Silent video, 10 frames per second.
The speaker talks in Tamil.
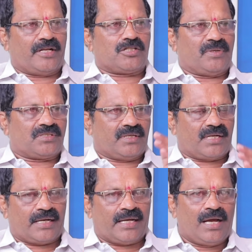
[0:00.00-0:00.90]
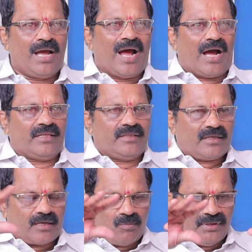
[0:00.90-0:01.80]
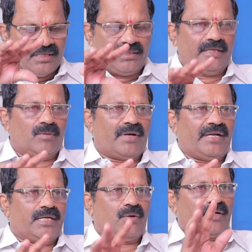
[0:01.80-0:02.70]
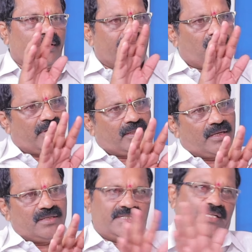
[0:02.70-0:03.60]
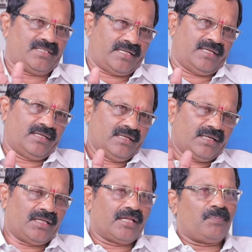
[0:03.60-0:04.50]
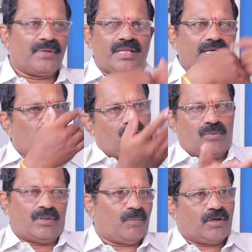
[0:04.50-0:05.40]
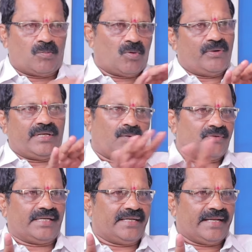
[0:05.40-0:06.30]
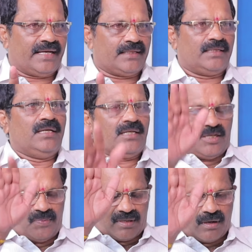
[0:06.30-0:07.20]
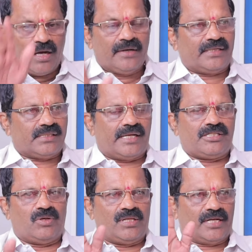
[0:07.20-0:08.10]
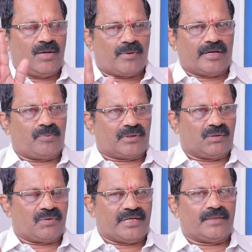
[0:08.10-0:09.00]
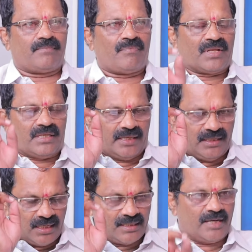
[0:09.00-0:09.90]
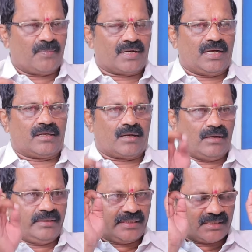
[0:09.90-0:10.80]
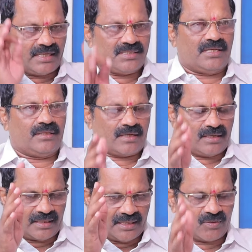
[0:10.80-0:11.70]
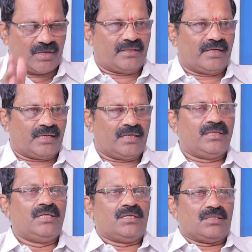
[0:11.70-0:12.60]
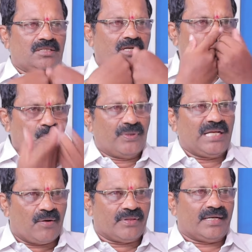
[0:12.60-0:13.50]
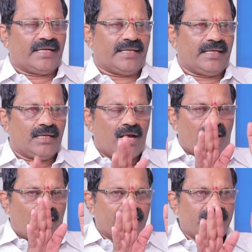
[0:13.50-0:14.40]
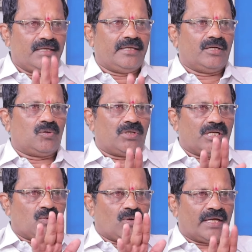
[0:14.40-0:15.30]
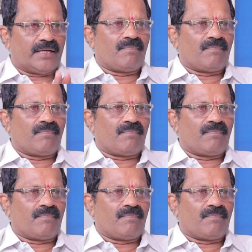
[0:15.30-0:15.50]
ஃபினான்ஸ் மினிஸ்டர் இருக்கிறாங்க அந்த கமிட்டி தீர்மானிக்க வேண்டிய நிலைப்பாடு தான் ஜிஎஸ்டி இதை பற்றி நீங்கள் உள்ள நமக்கு போக வேண்டிய அவசியம் கிடையாது இப்போ காங்கிரஸ் கட்சியுடைய நிலைப்பாடை பொறுத்தவரையிலும் என்ன நிலைப்பாடுனா காங்கிரஸ் கட்சி இந்த ரெண்டாயிரத்தி இருபது நாலு தேர்தலில் எப்படியாவது இன்றைக்கி ஐஎன்டிஏ கூட்டணியில் உள்ள